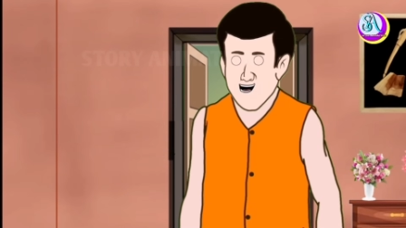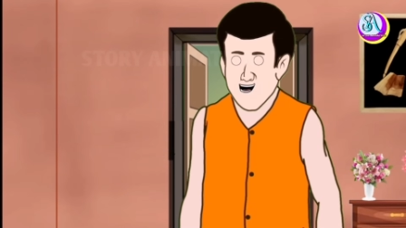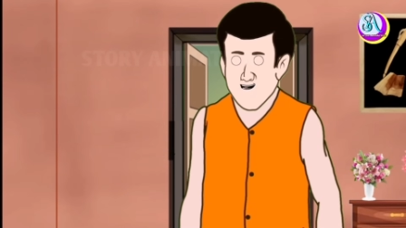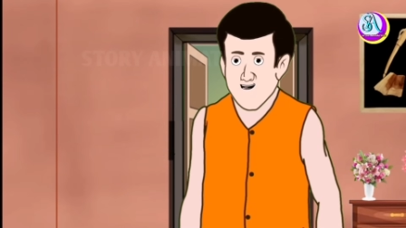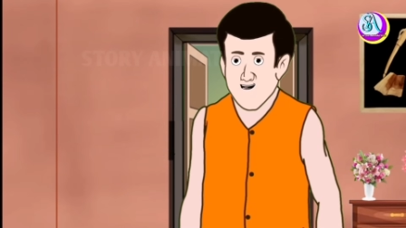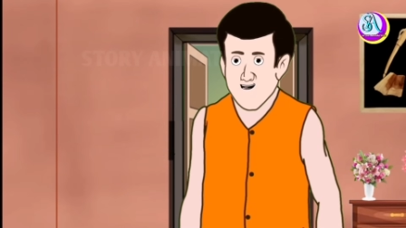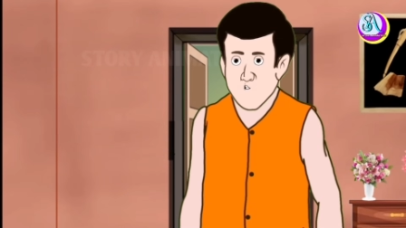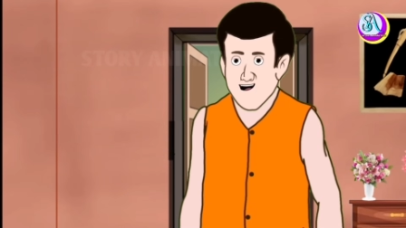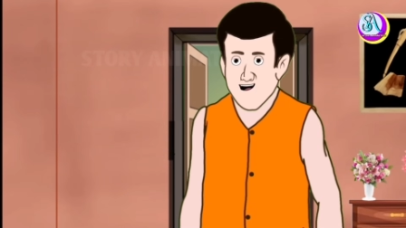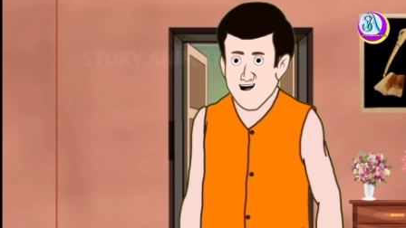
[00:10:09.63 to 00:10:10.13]

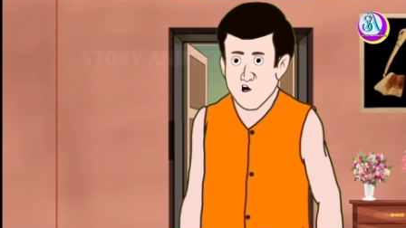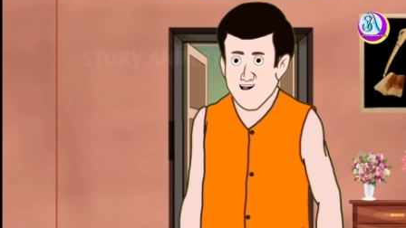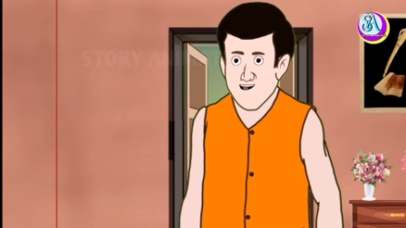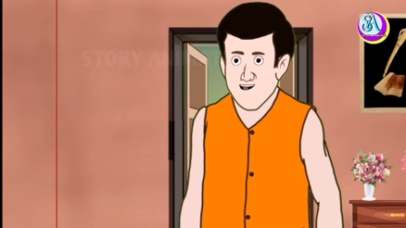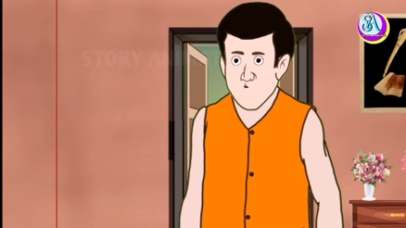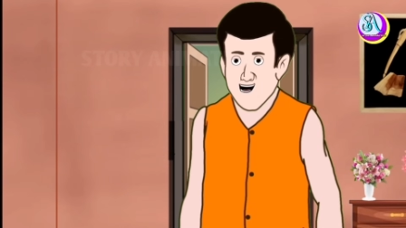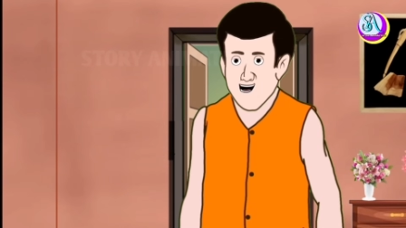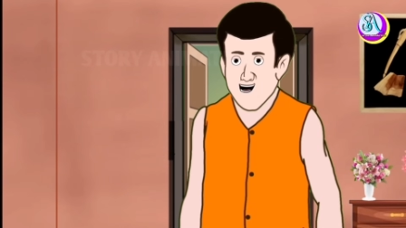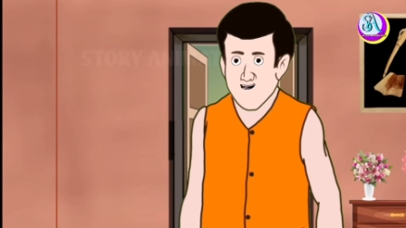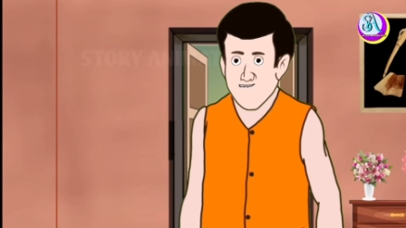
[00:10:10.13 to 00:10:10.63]
আমি কাল
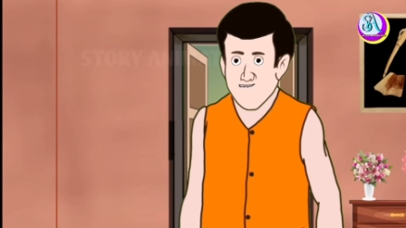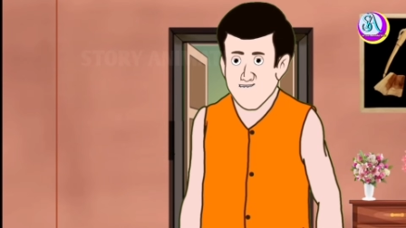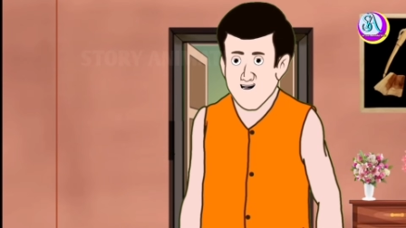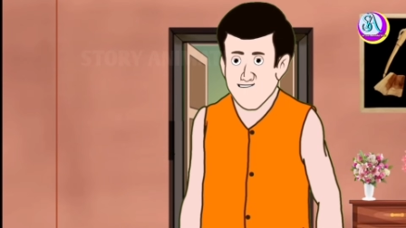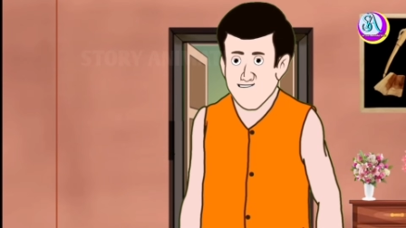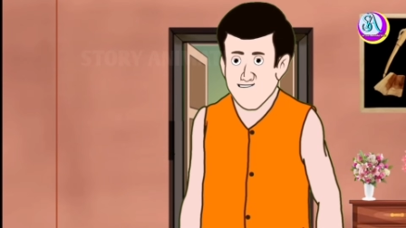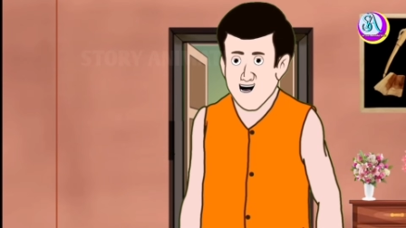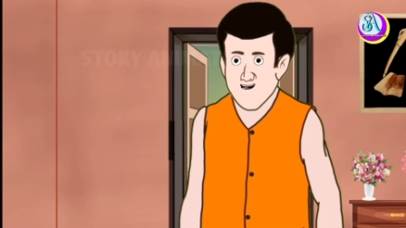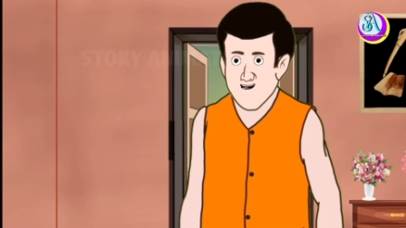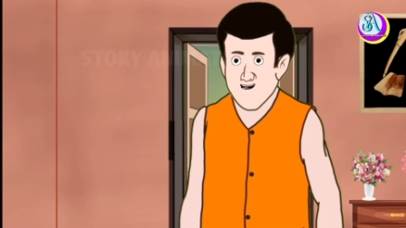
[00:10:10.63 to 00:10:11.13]
সকালে
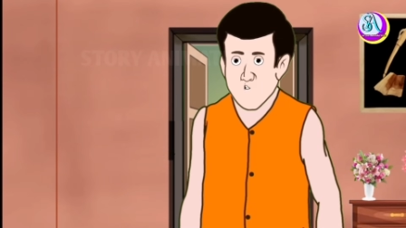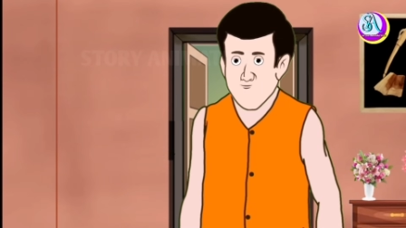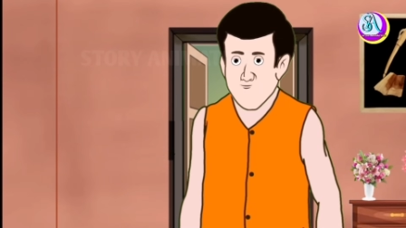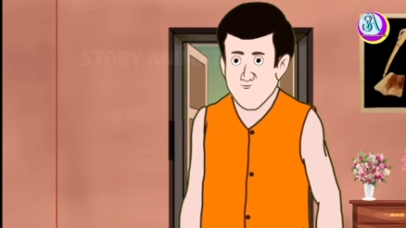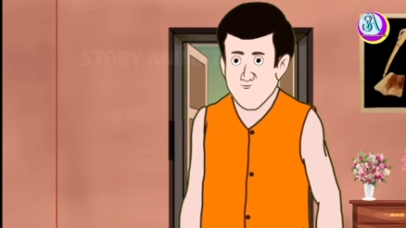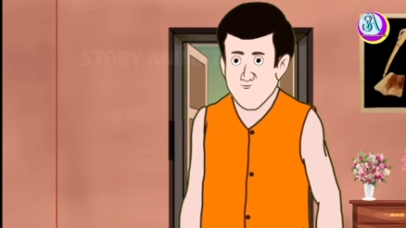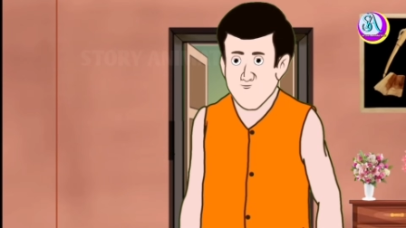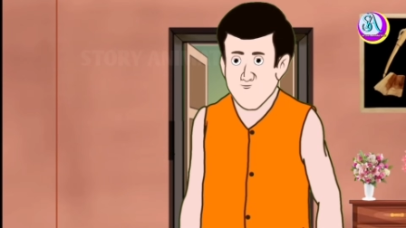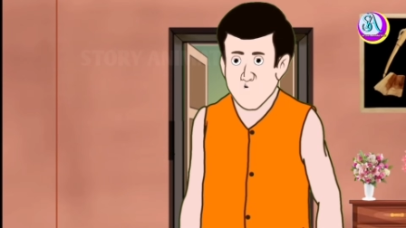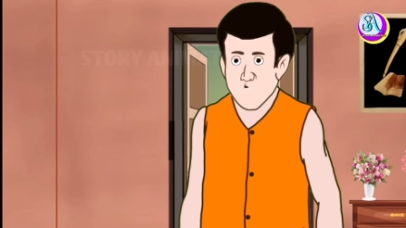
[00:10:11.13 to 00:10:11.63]
উঠে
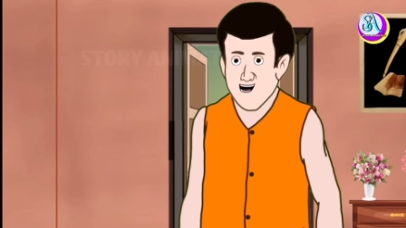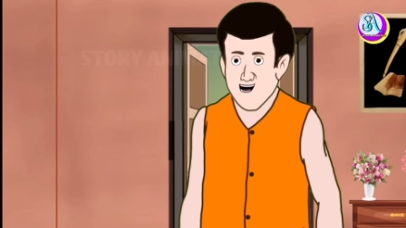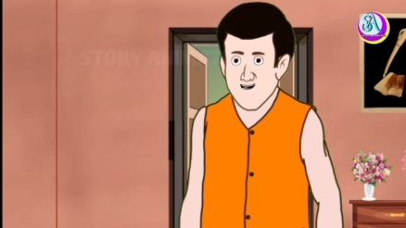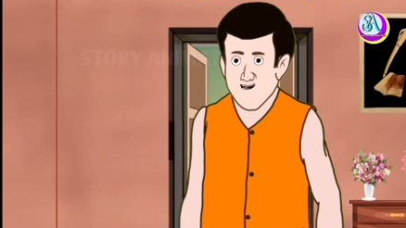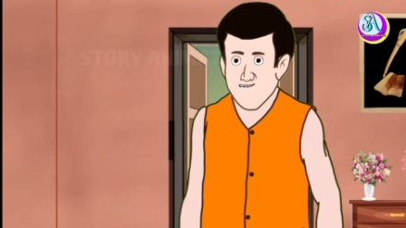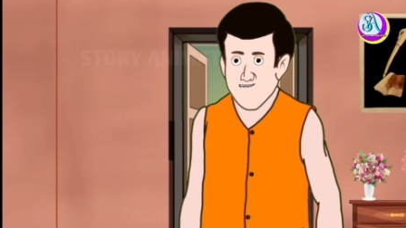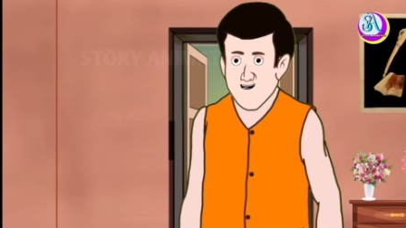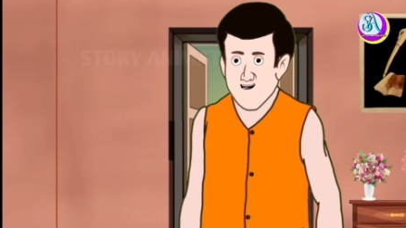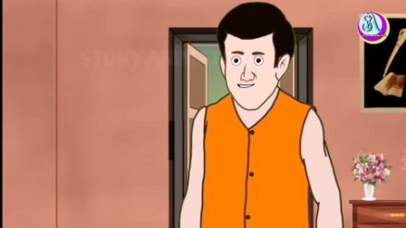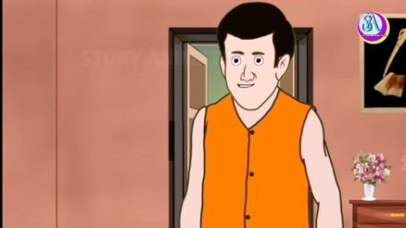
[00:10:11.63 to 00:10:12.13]

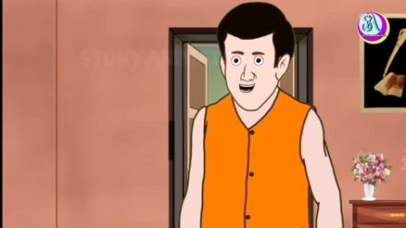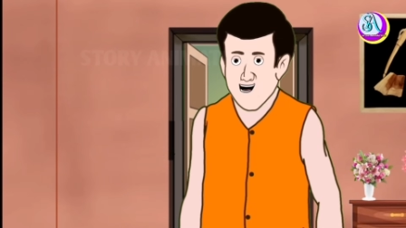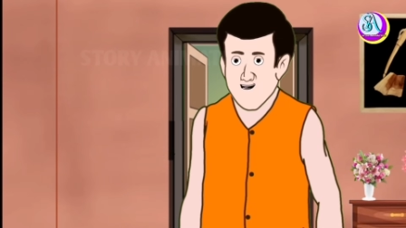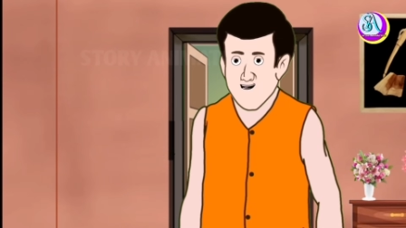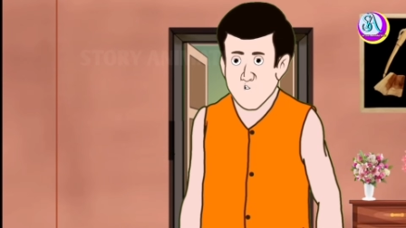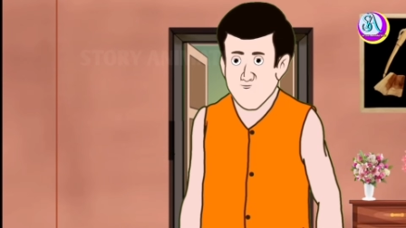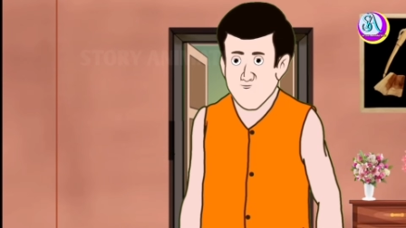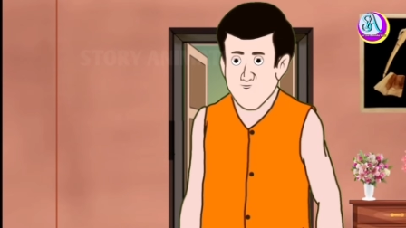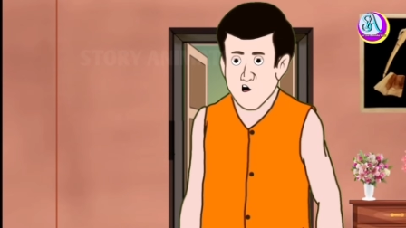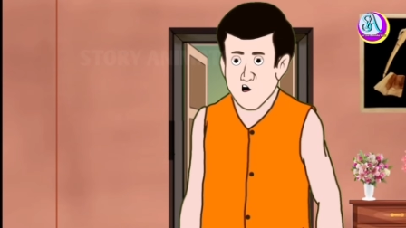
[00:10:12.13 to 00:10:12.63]
বাজার থেকে
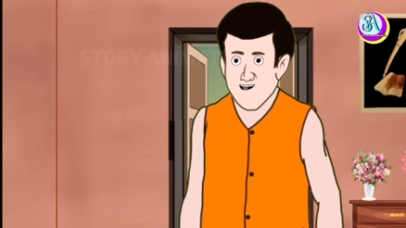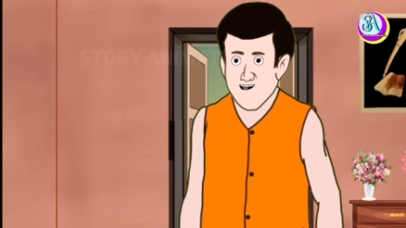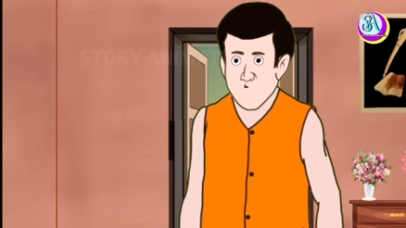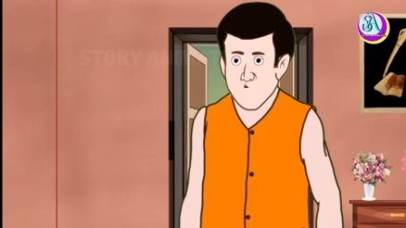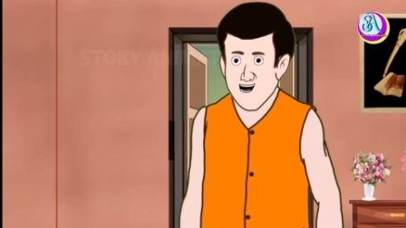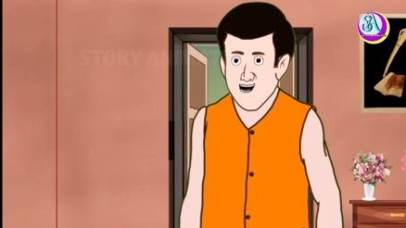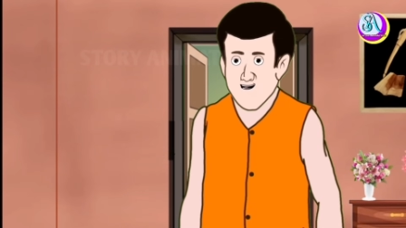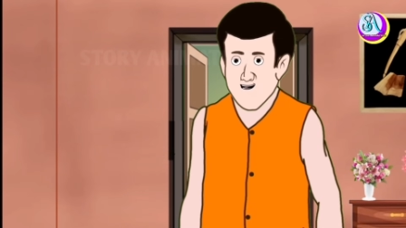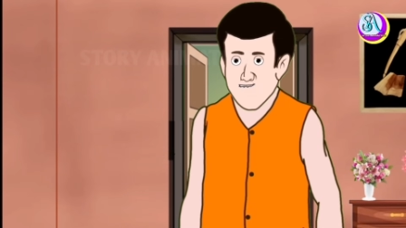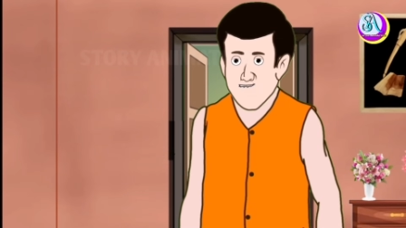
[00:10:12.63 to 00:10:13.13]
কিছু
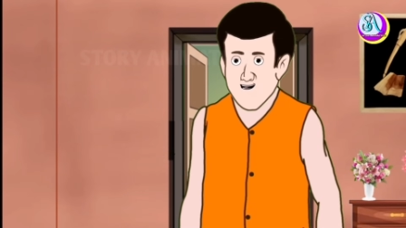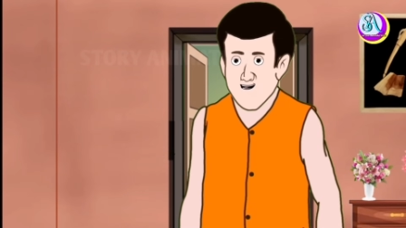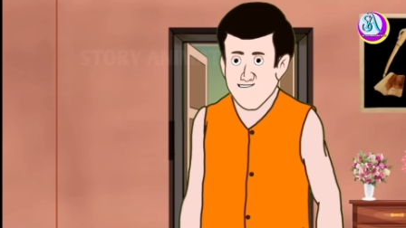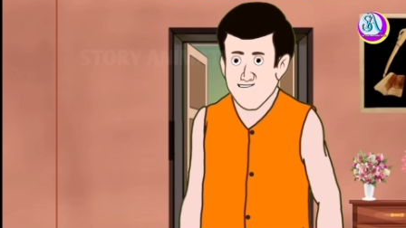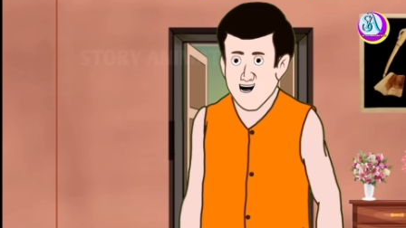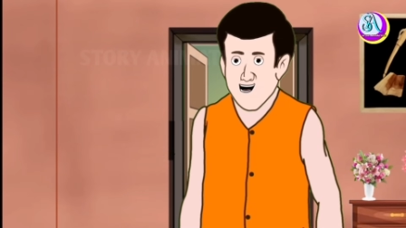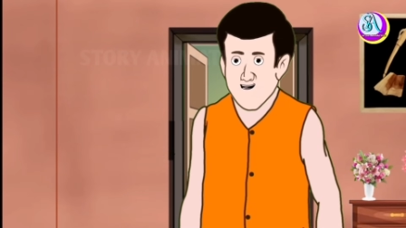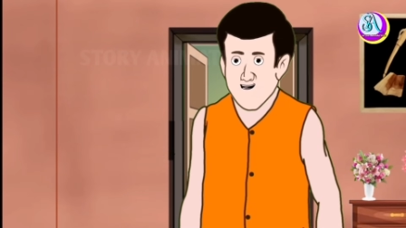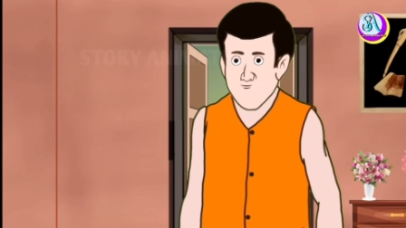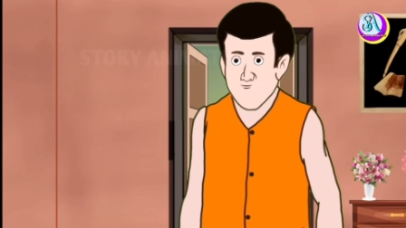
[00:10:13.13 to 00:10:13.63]
কিনে
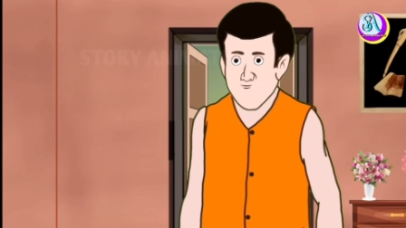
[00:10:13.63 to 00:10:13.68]
আনবো